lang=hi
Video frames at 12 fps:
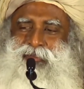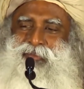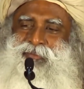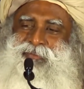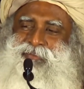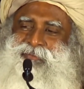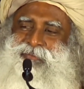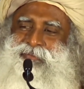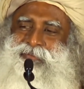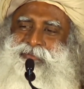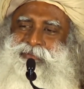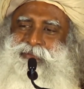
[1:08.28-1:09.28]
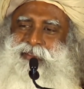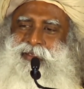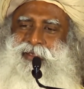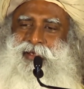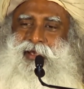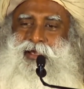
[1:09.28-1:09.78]
नहीं हूं
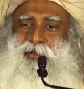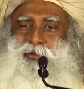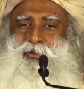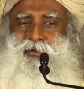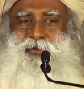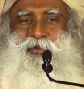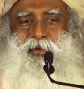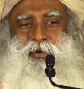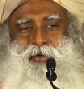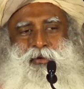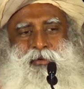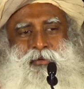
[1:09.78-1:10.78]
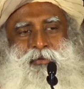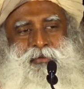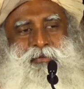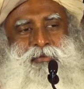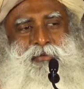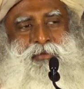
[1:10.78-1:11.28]
पता नहीं लोगों
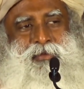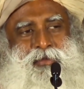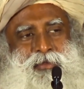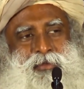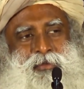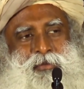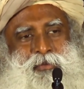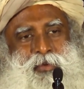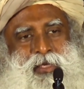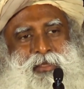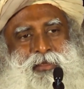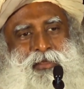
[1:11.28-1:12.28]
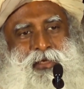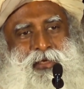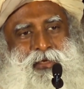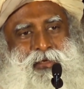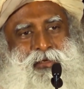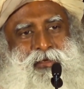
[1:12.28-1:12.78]
ने पहली
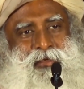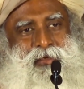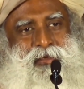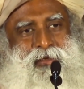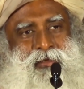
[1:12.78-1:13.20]
बार